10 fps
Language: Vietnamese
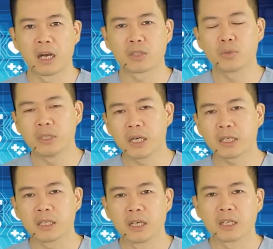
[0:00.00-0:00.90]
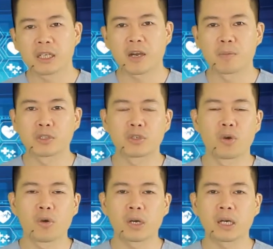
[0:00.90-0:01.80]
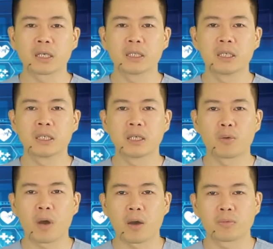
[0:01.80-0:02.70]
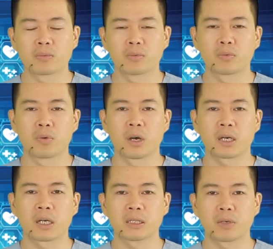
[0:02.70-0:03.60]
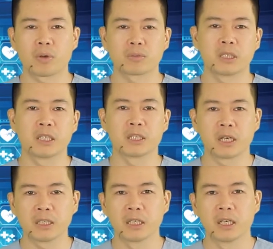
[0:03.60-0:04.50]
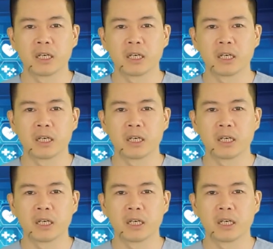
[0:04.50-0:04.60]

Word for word: À, tuy nhiên theo một số các cái nghiên cứu khoa học của các nhà khoa học trên thế giới